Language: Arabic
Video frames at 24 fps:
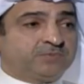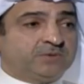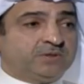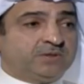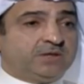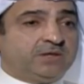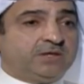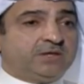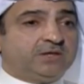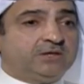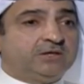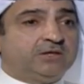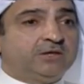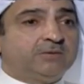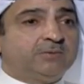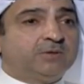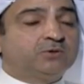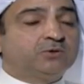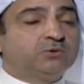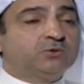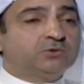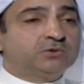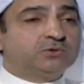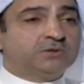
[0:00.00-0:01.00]
يعني عندما
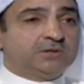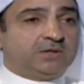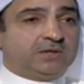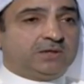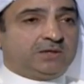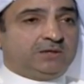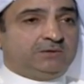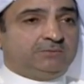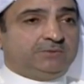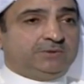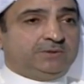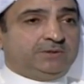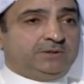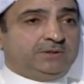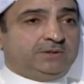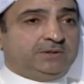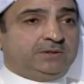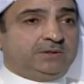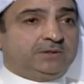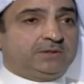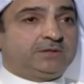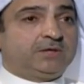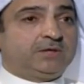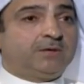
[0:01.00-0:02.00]
توجد اغلبيه
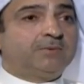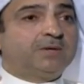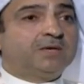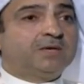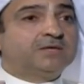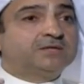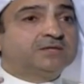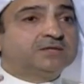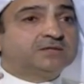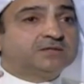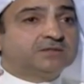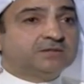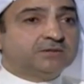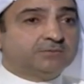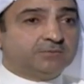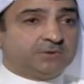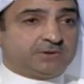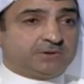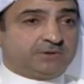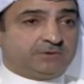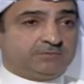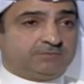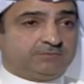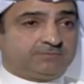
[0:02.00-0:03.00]
قبل تستمر